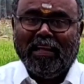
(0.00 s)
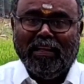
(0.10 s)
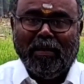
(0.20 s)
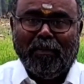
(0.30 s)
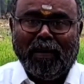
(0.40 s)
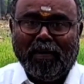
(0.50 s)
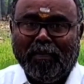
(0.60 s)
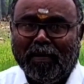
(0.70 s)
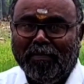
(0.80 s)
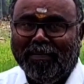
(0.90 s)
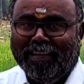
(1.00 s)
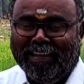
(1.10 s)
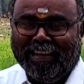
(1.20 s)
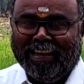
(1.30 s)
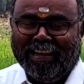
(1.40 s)
இந்த பனை மரம்
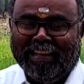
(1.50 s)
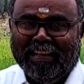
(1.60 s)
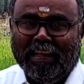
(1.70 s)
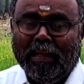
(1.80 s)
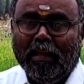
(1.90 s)
இருக்கின்றது